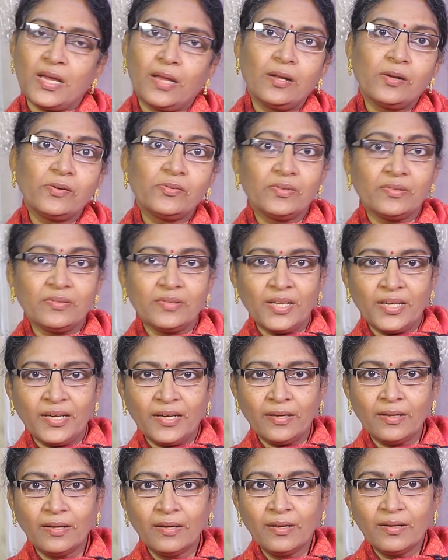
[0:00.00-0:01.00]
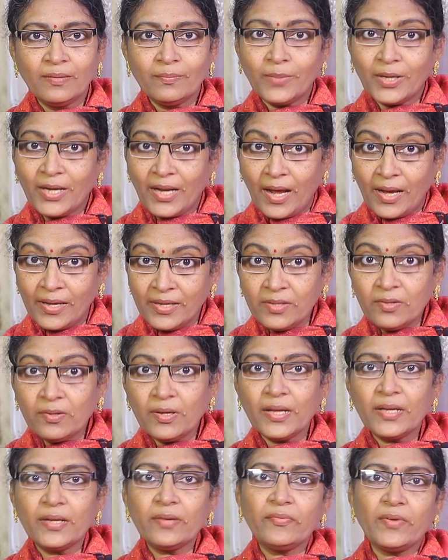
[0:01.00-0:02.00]
చాలా ఉంటుందండి బట్ ఐదు
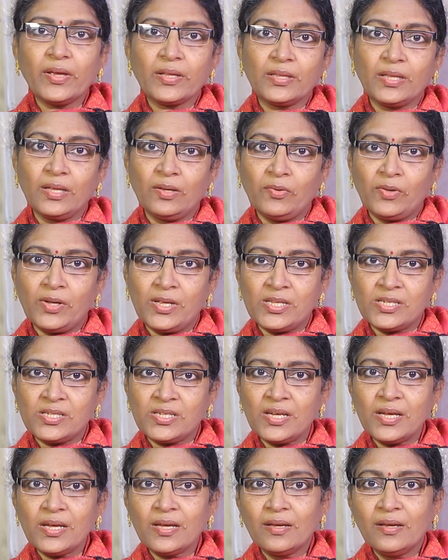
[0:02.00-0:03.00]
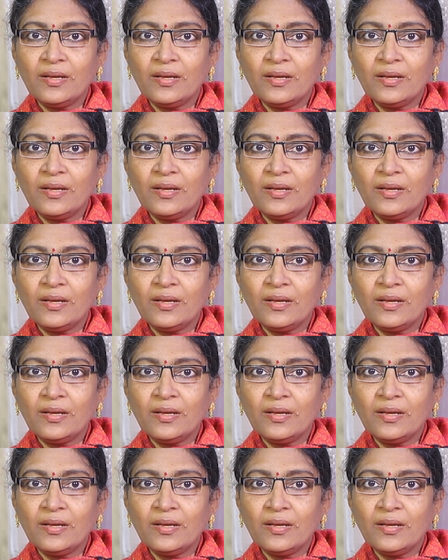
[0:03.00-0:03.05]
లేని వ్యక్తి గురించి